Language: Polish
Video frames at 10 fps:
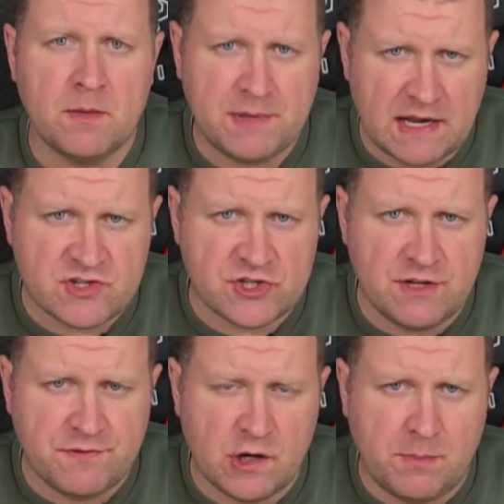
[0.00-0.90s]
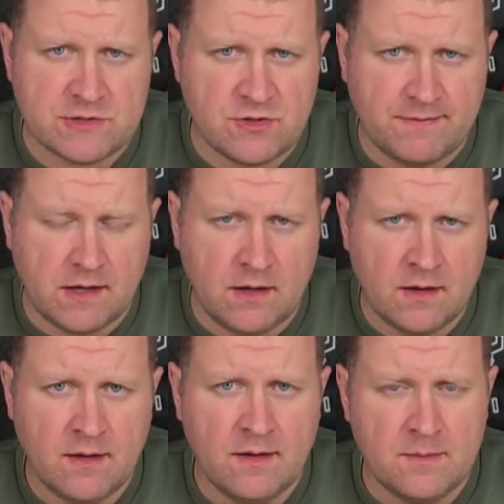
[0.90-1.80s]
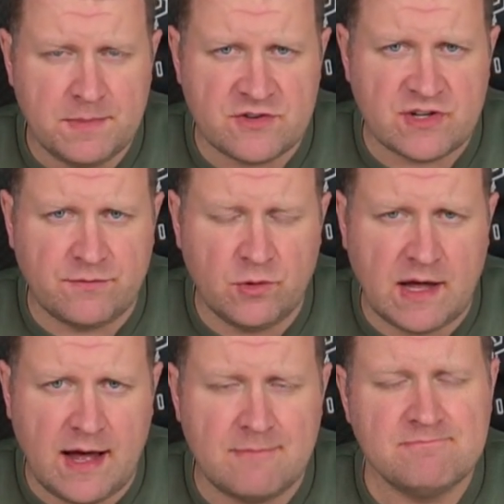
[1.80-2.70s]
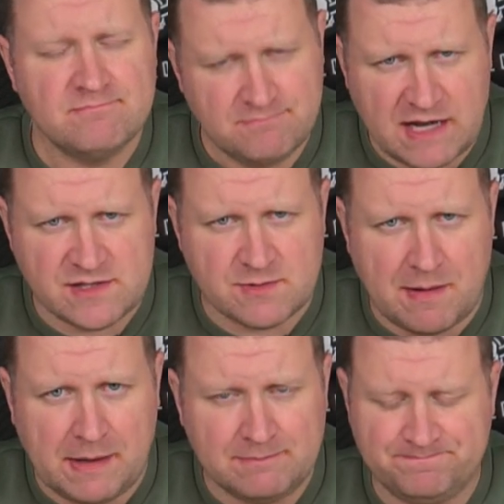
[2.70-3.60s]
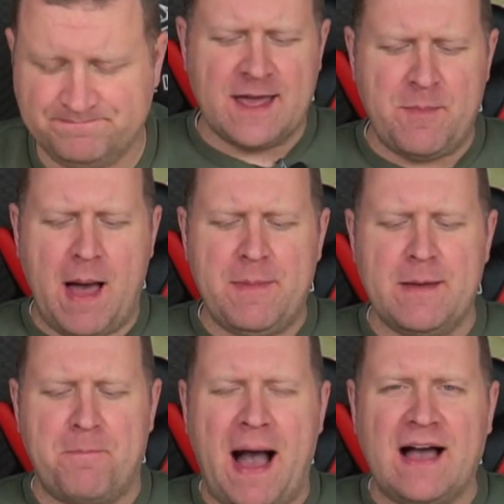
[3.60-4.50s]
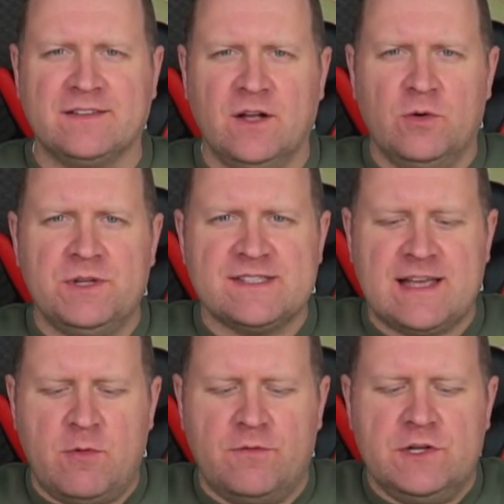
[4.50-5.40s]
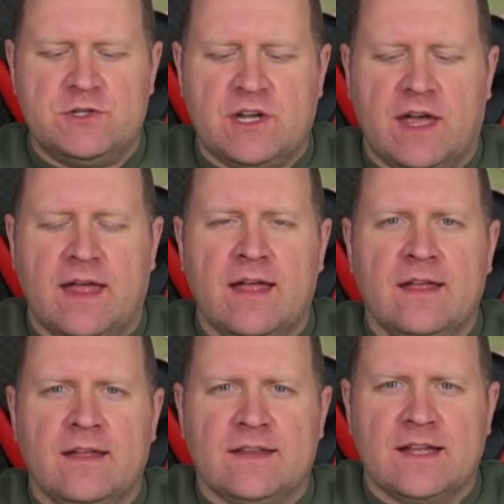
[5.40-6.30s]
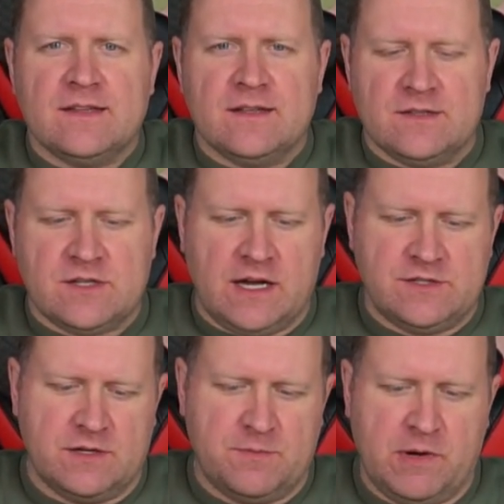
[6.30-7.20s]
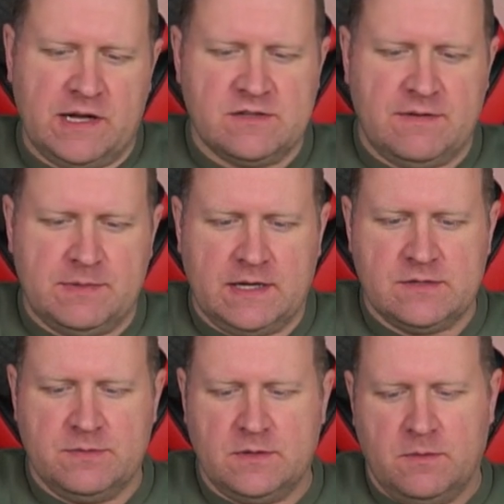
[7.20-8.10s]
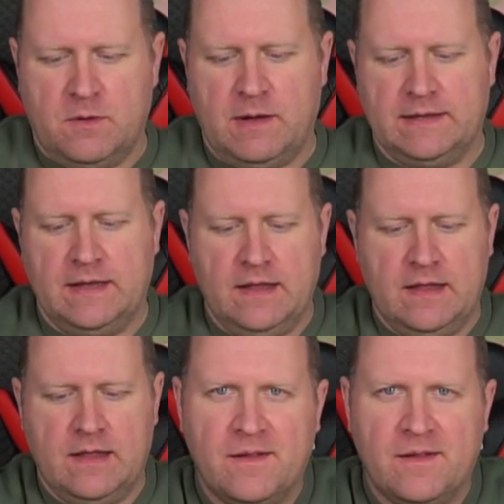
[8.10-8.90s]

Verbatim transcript: Pierwsze śliwki robaczywki, pierwsza dwójka bardzo słaba. Kebaby pachną niesamowicie. Ten, y, czekajcie, pokażę wam tak, żeby to było ładnie.